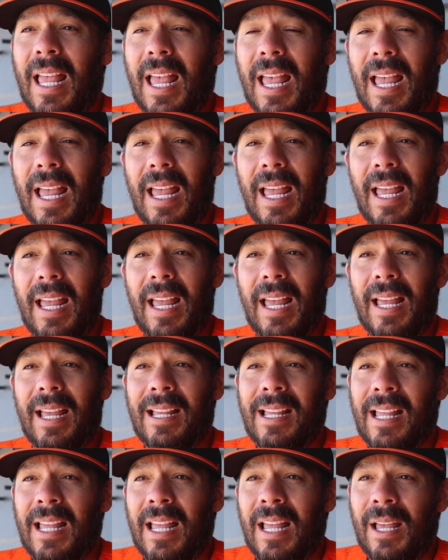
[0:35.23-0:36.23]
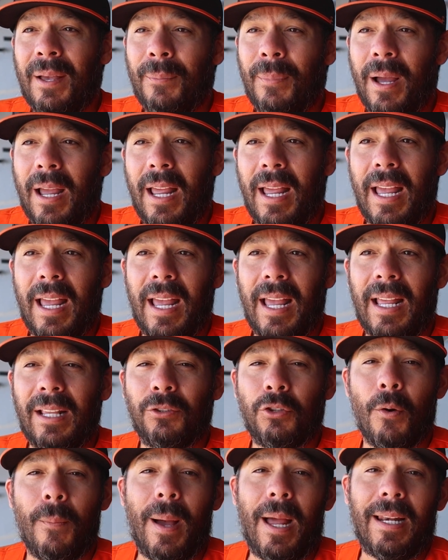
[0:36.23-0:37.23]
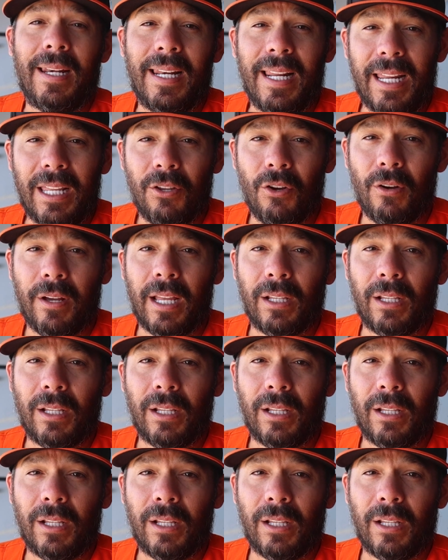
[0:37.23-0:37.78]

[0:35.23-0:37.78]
eh, pues Tomás Nido,